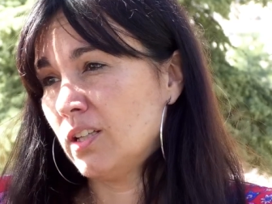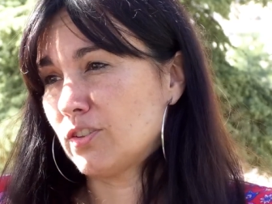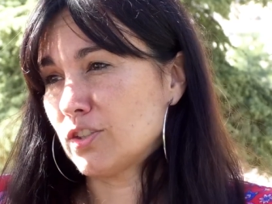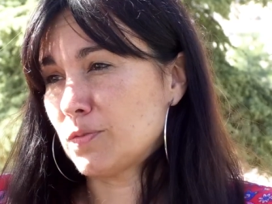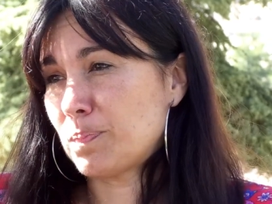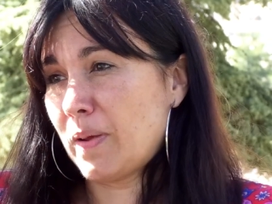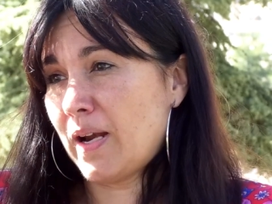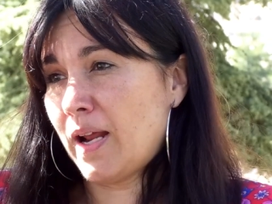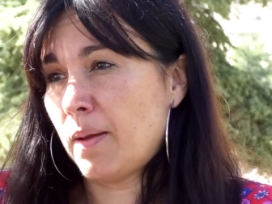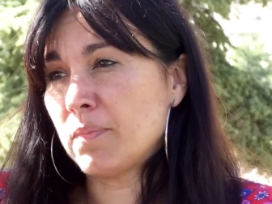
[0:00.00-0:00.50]

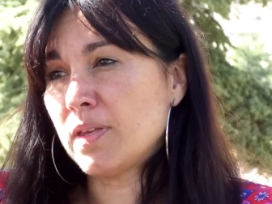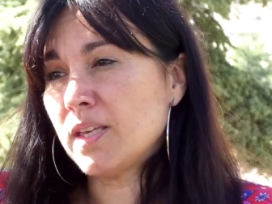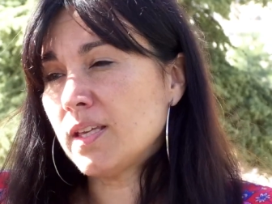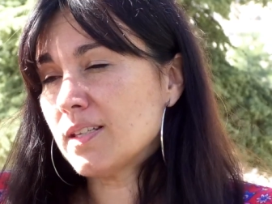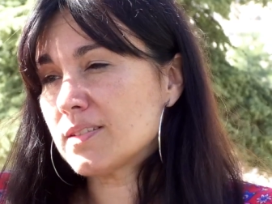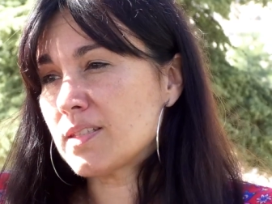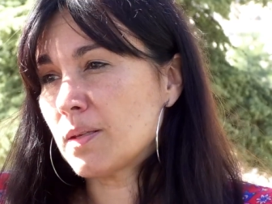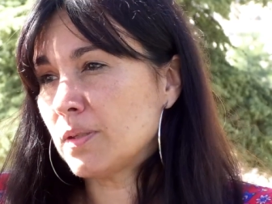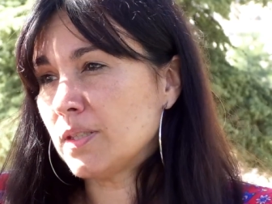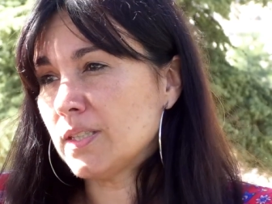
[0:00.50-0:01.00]
Entonces, para mí
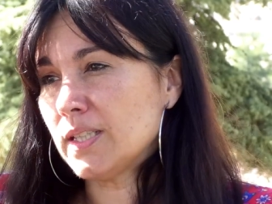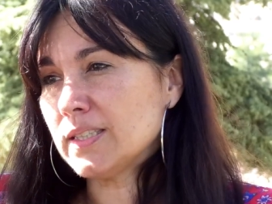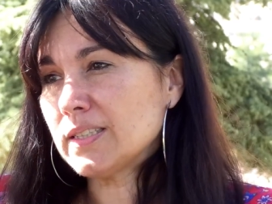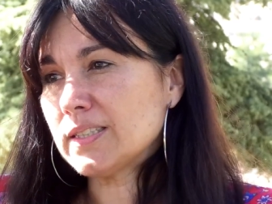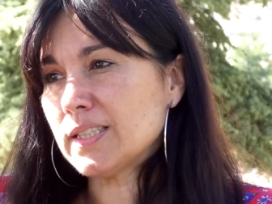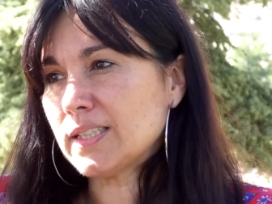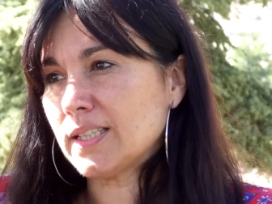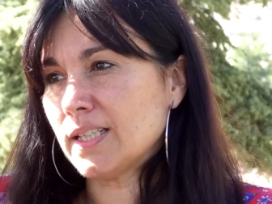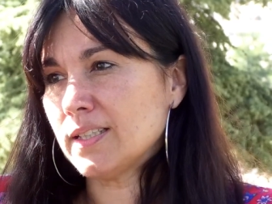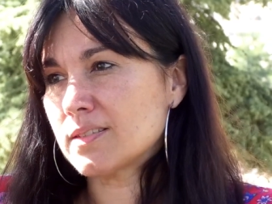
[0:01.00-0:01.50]
es
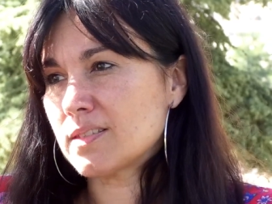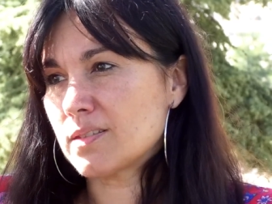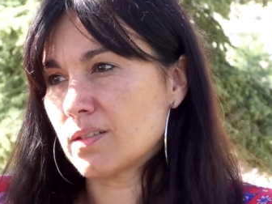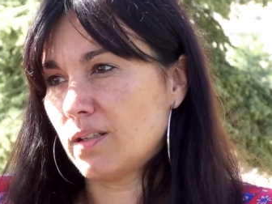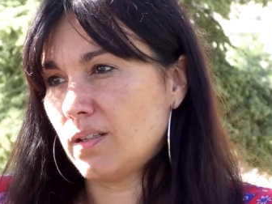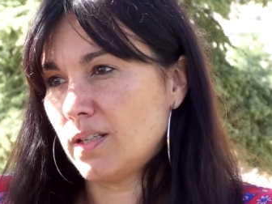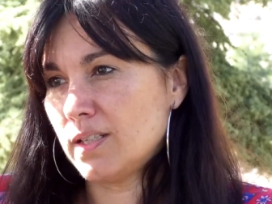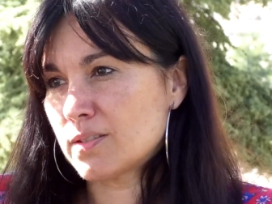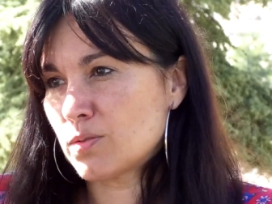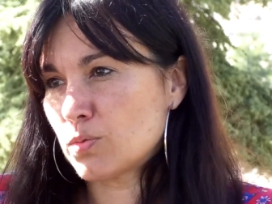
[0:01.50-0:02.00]
evidente que
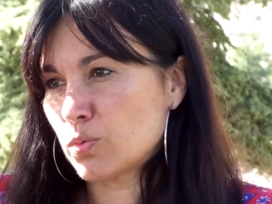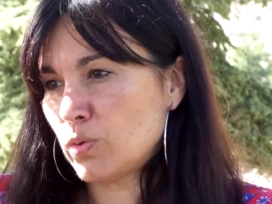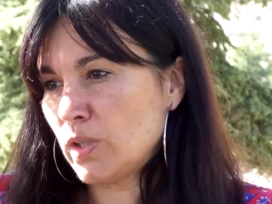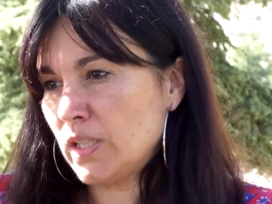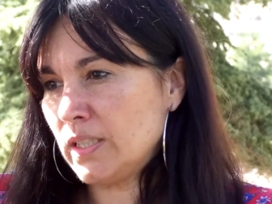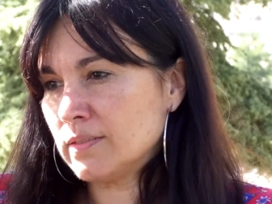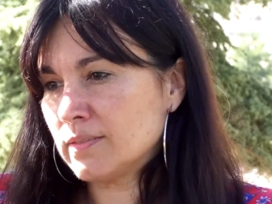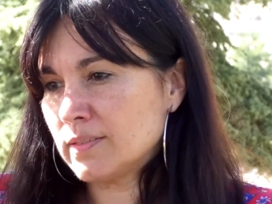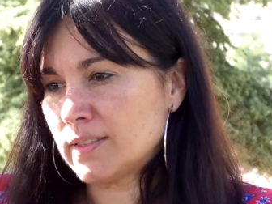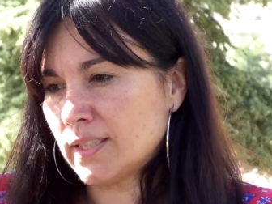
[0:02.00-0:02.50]
es,
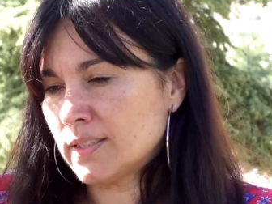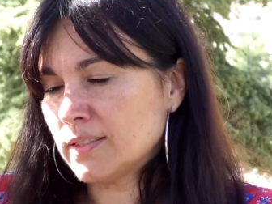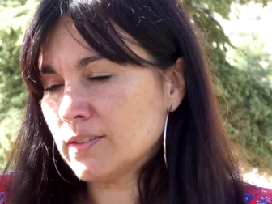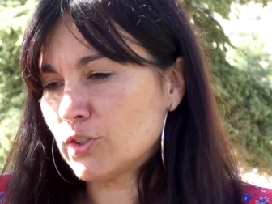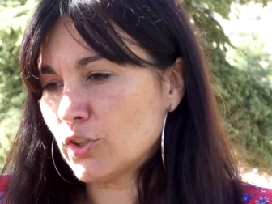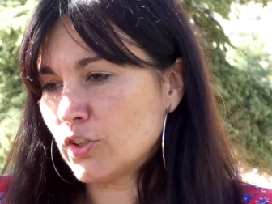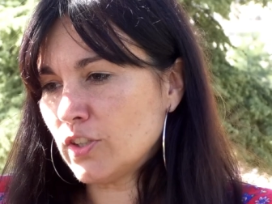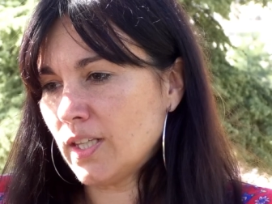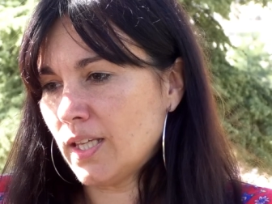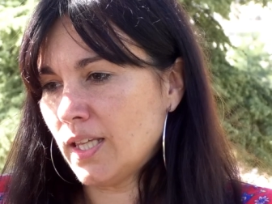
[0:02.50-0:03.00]
un
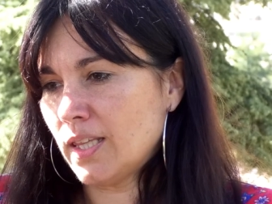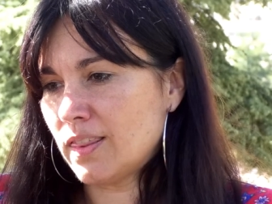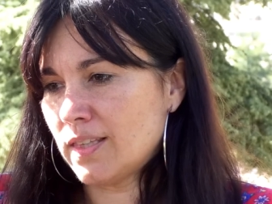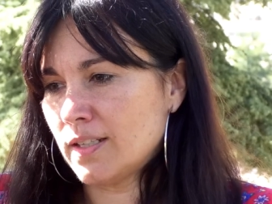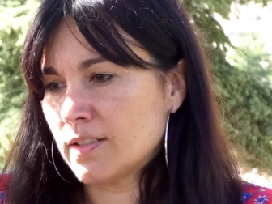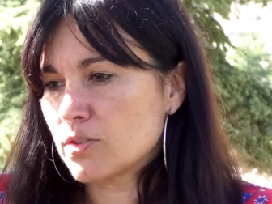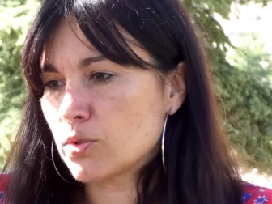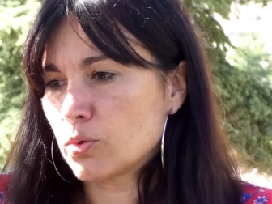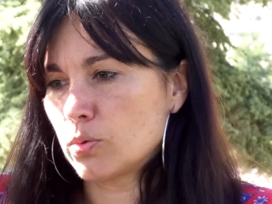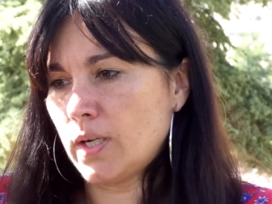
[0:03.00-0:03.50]
intento de
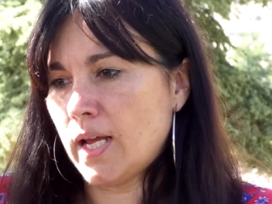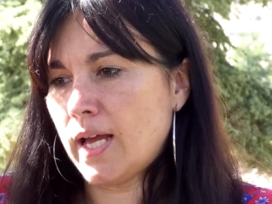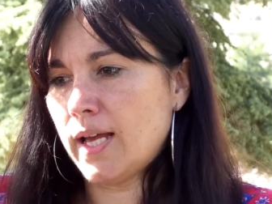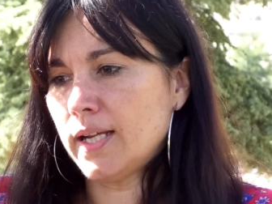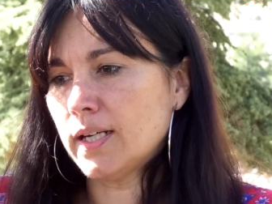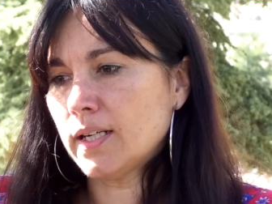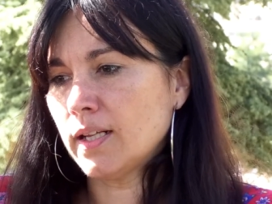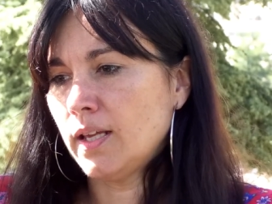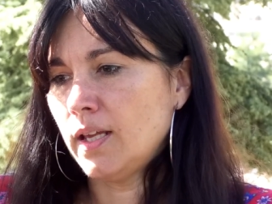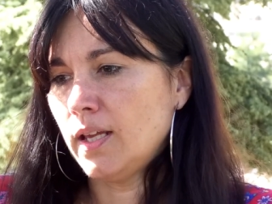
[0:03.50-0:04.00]

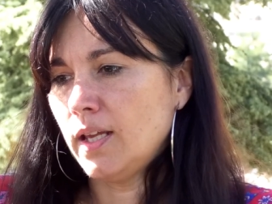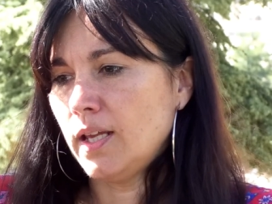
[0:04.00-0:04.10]
censurar